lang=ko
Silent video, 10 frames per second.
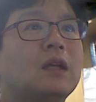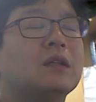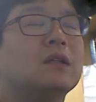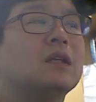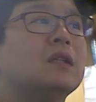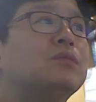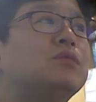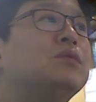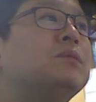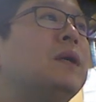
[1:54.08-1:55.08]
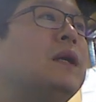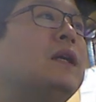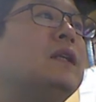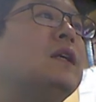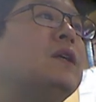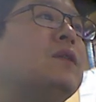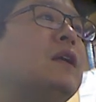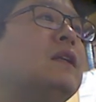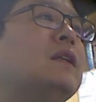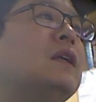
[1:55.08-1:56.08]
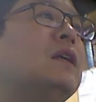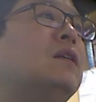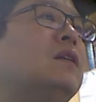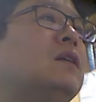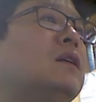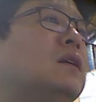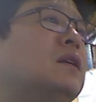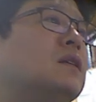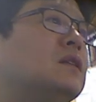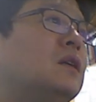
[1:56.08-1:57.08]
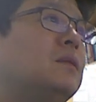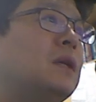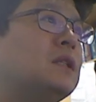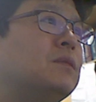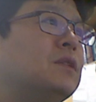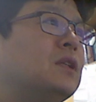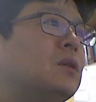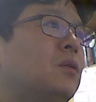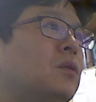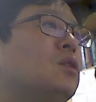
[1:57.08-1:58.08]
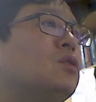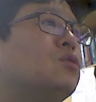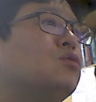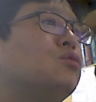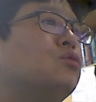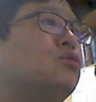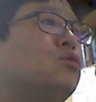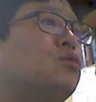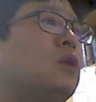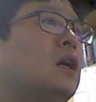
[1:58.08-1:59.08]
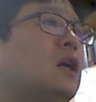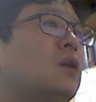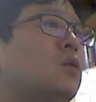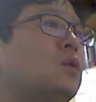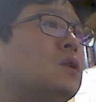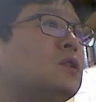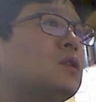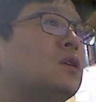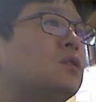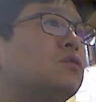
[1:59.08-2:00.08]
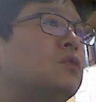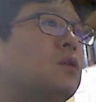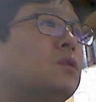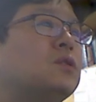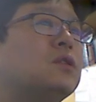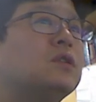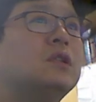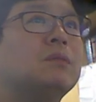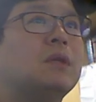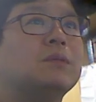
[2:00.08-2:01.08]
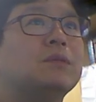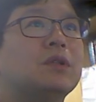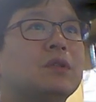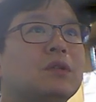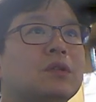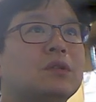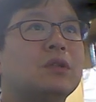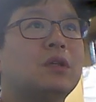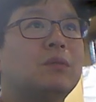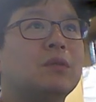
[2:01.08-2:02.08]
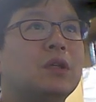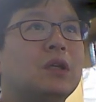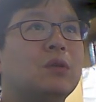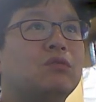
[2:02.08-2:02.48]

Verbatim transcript: 그게 이제 부분 파열이 되기도 하는데요. 그걸 말씀드리고, 후과 골절. 후과 골절은 말씀드렸던 것처럼 이